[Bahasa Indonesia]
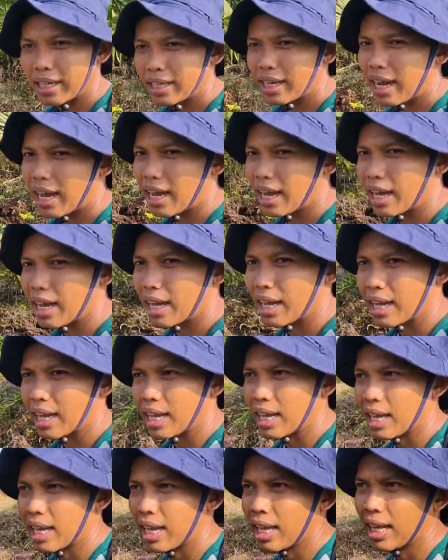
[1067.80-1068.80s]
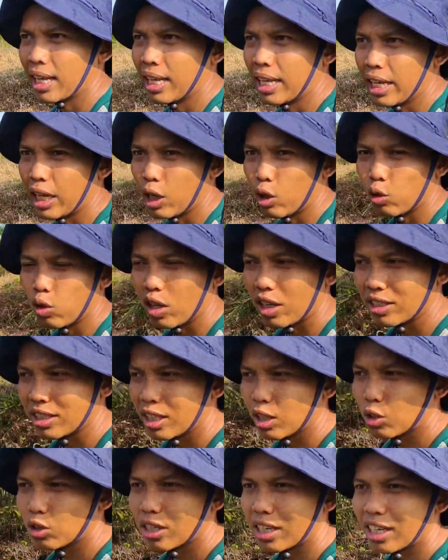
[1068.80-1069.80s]
dah Kita
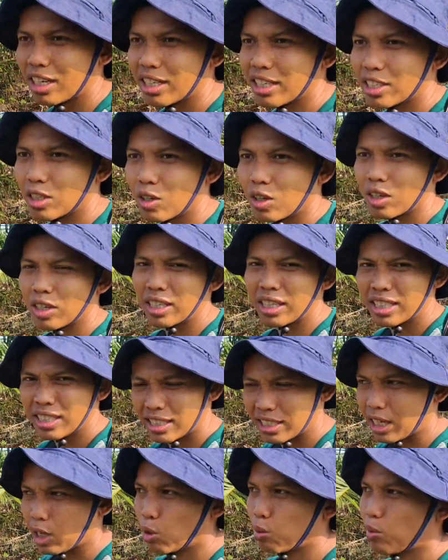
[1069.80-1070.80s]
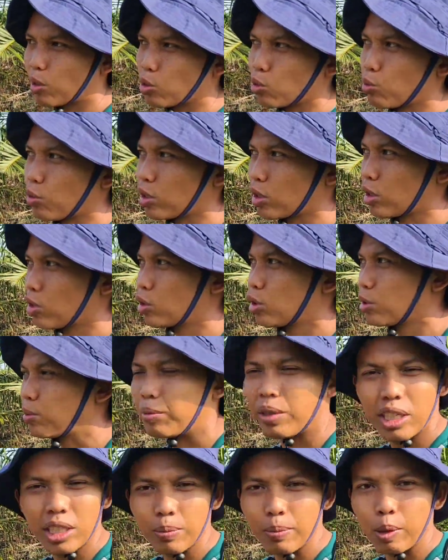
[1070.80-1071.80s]
aja terus channel deso jangan lupa support terus
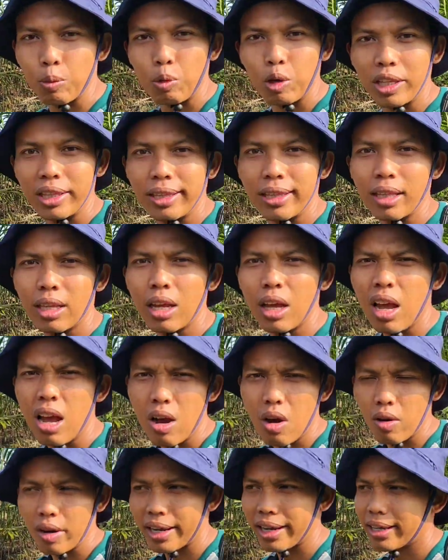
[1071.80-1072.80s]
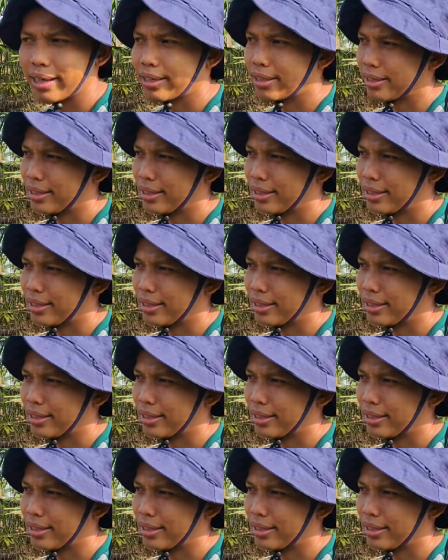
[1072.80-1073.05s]
biar cepat banget oke